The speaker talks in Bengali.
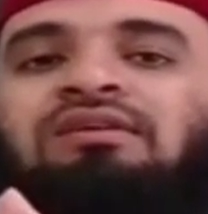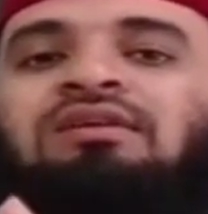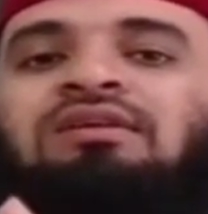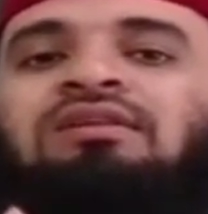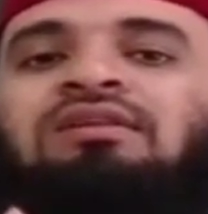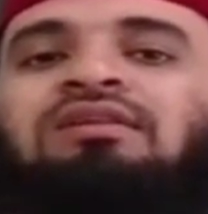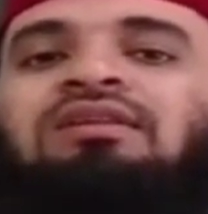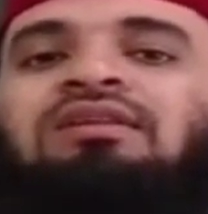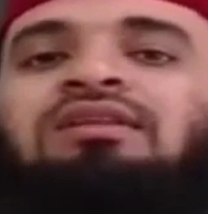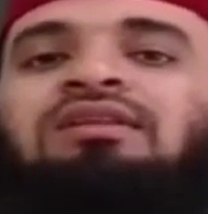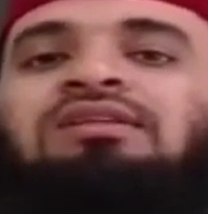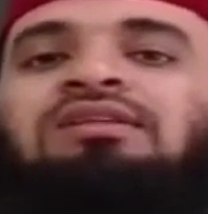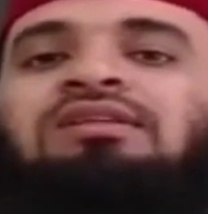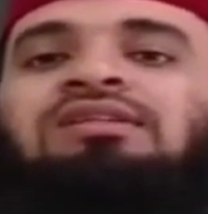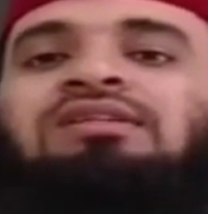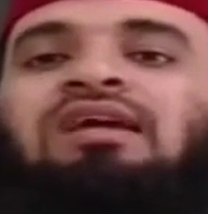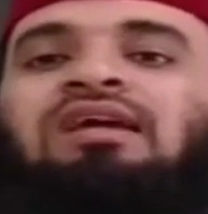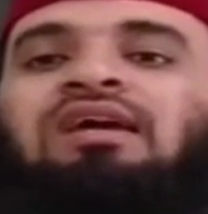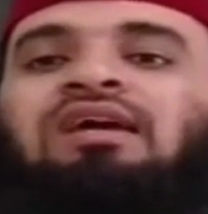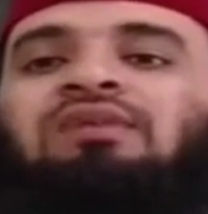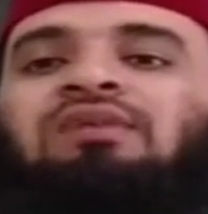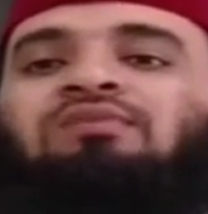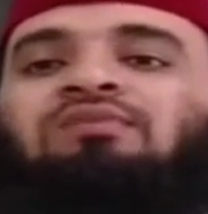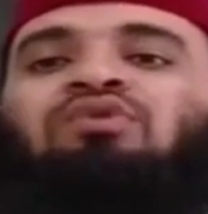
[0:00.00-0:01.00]
তিনি যে এক
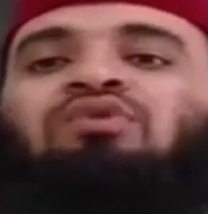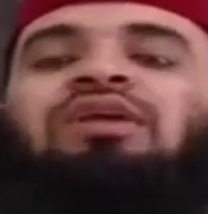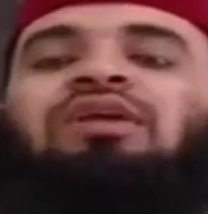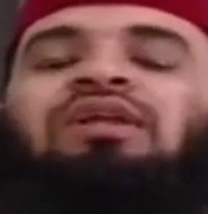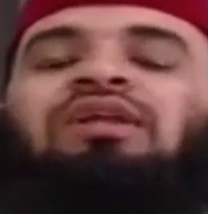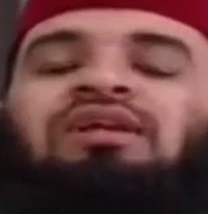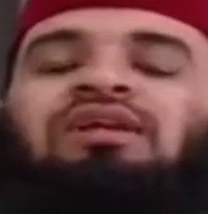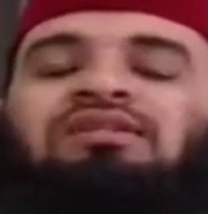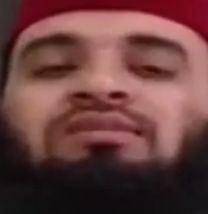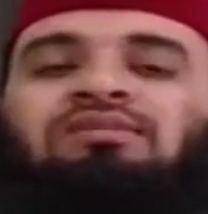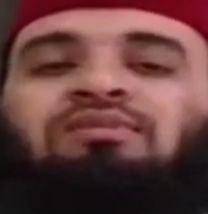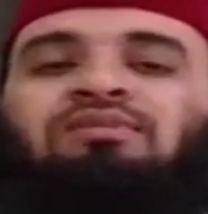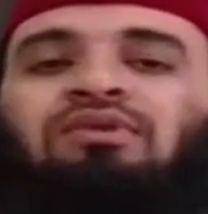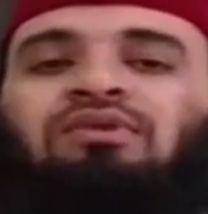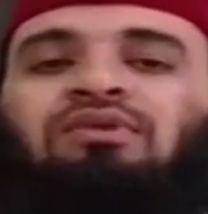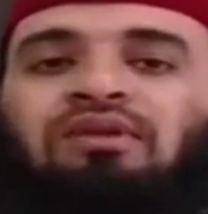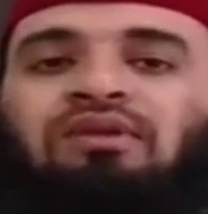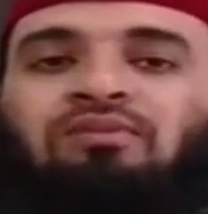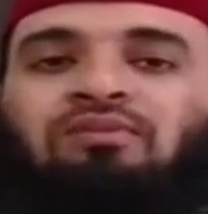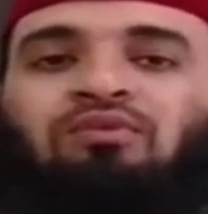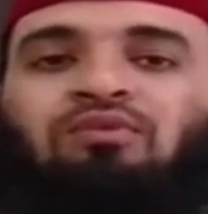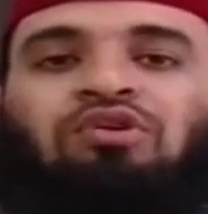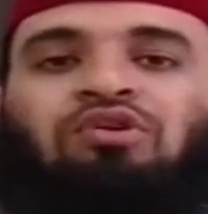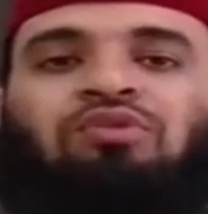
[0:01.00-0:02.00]
মূর্খের কাছে বললেন
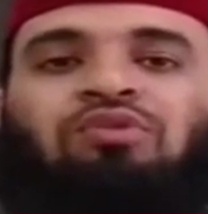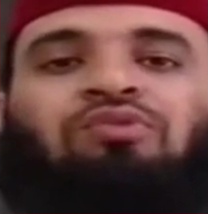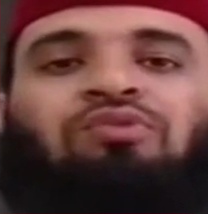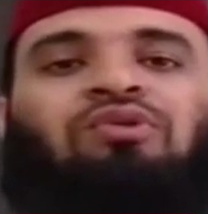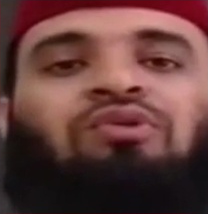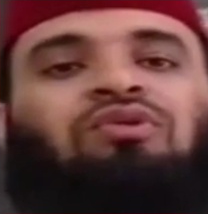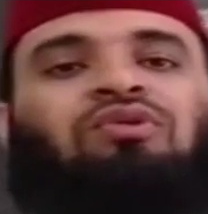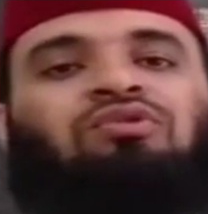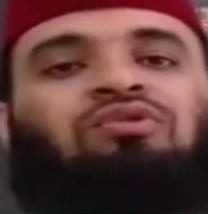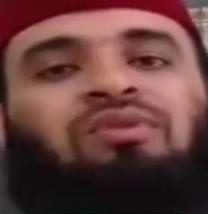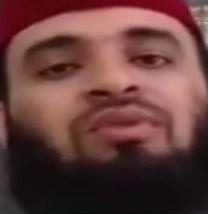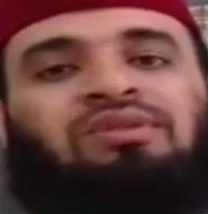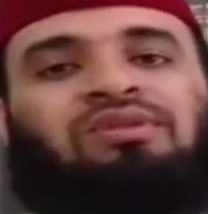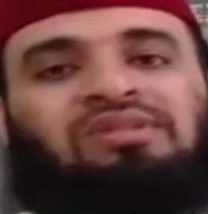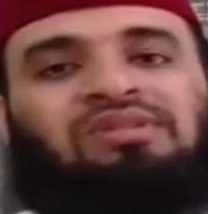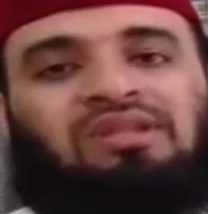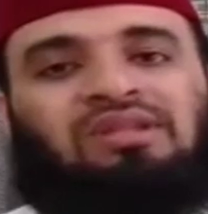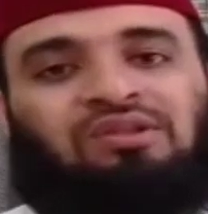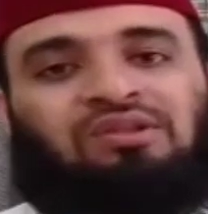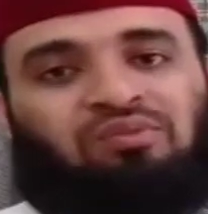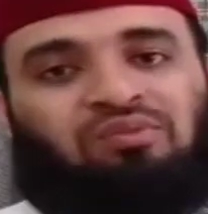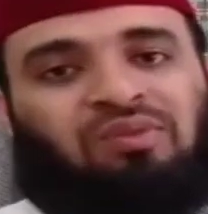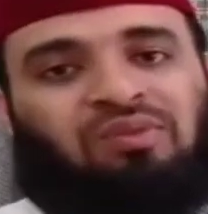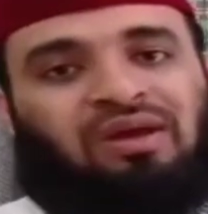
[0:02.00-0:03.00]
মূর্খ বলল তোমার ছেলে তো
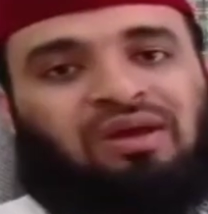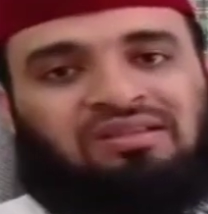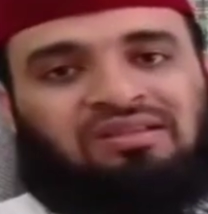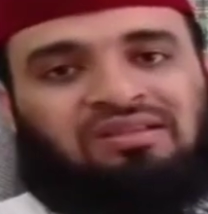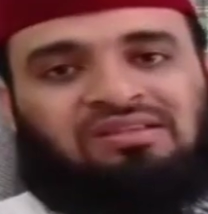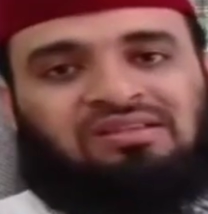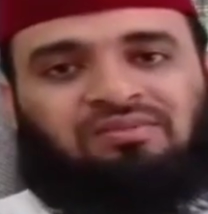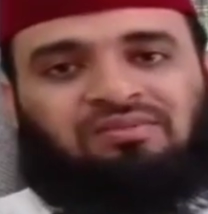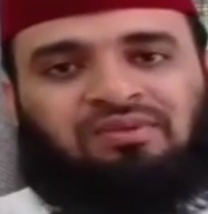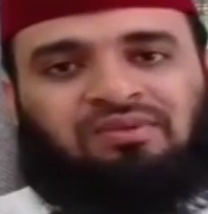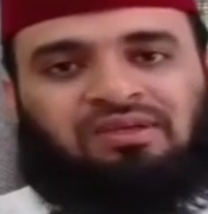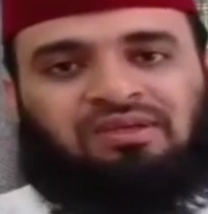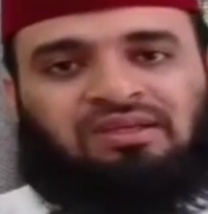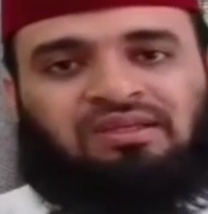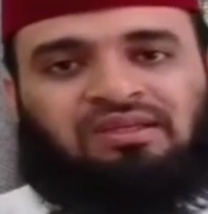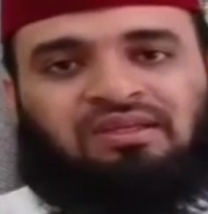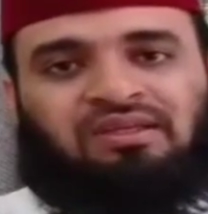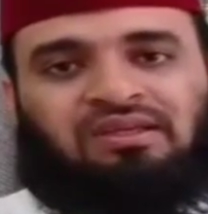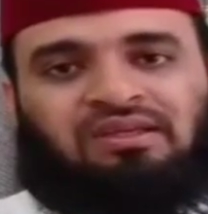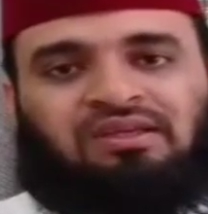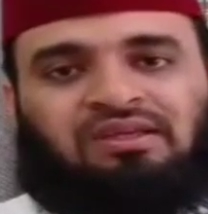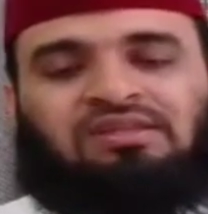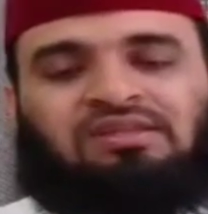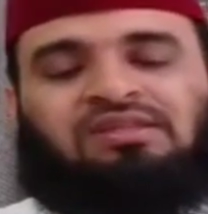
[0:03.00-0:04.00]
মারা যাবে
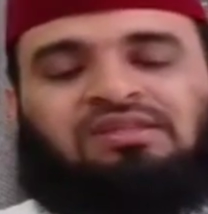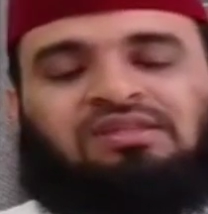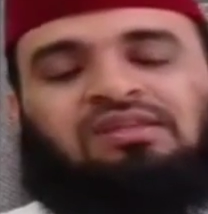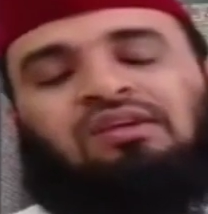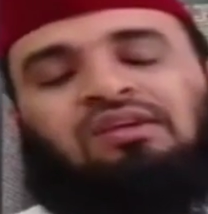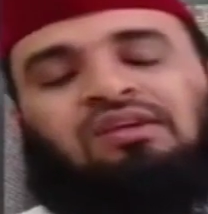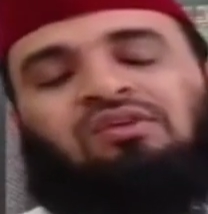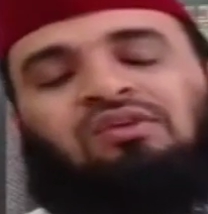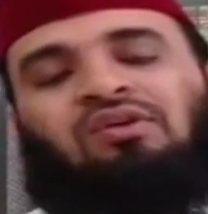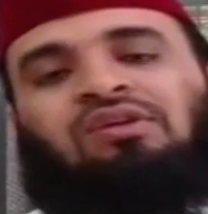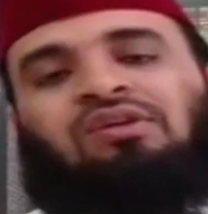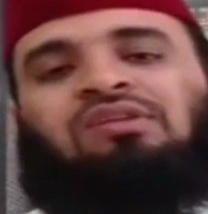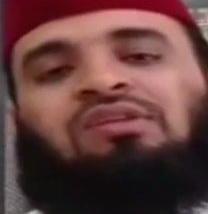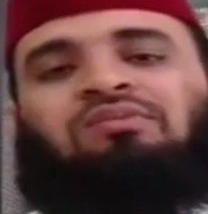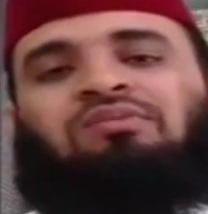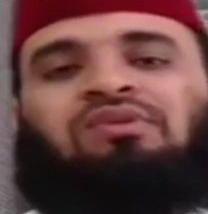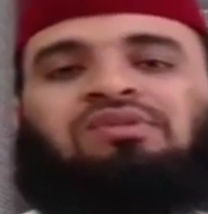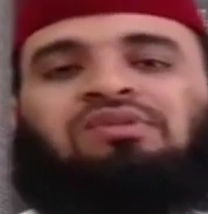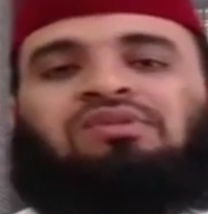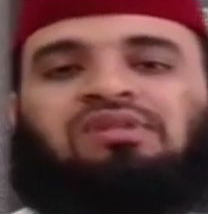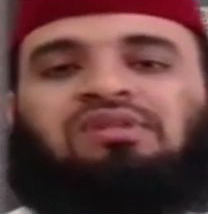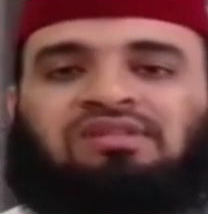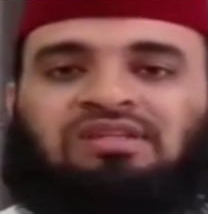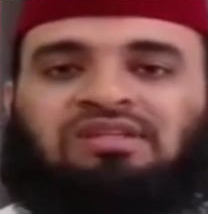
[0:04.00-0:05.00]
ঠিকই কয়েকদিন পরে
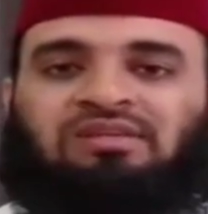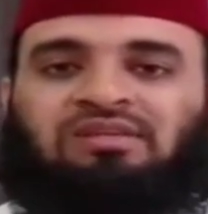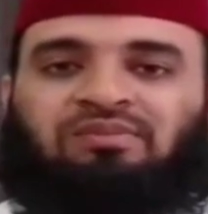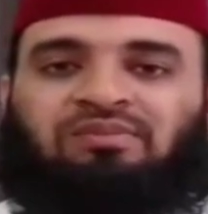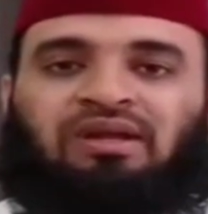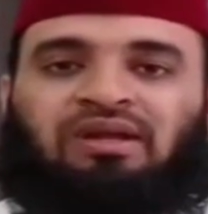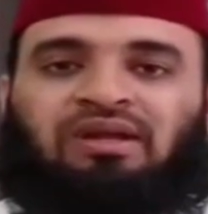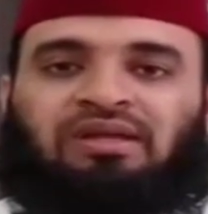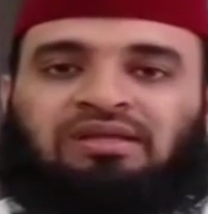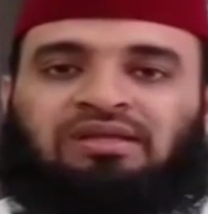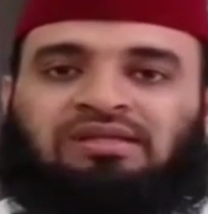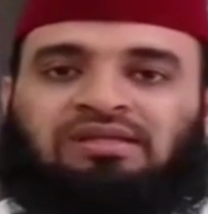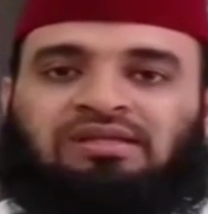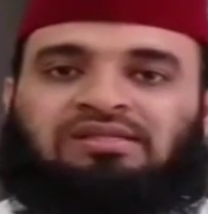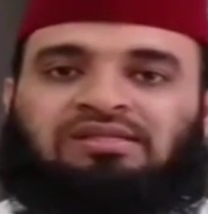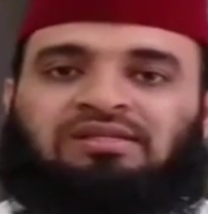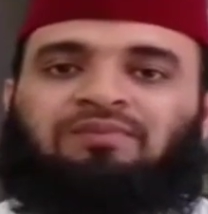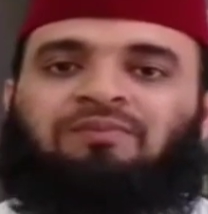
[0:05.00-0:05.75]
তার ছেলে মারা গিয়েছে